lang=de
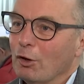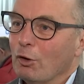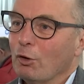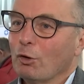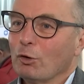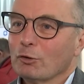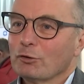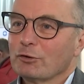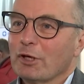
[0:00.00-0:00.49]

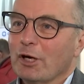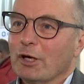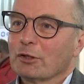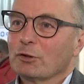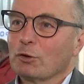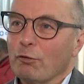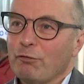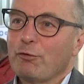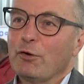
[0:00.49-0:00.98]
Und
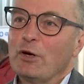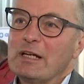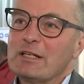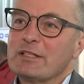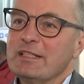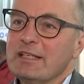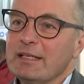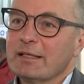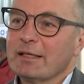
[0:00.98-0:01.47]
da fehlt
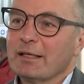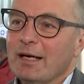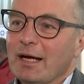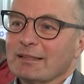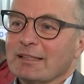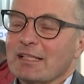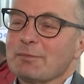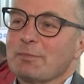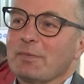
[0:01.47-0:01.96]
sicher,
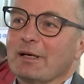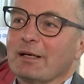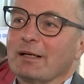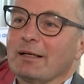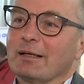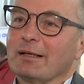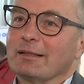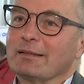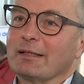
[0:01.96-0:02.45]
dass
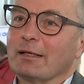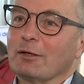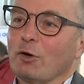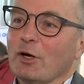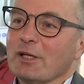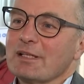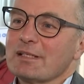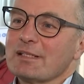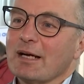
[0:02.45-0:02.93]
man den
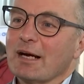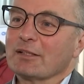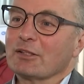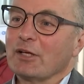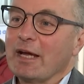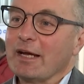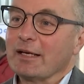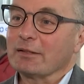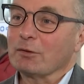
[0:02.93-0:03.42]
Leuten sagt,
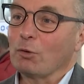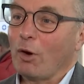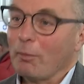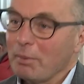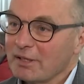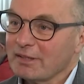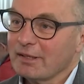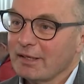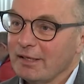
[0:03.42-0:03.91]
da hängt
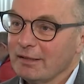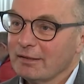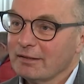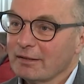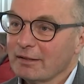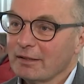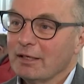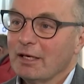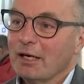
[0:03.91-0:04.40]
Arbeit
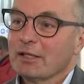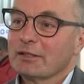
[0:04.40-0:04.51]
dahinter,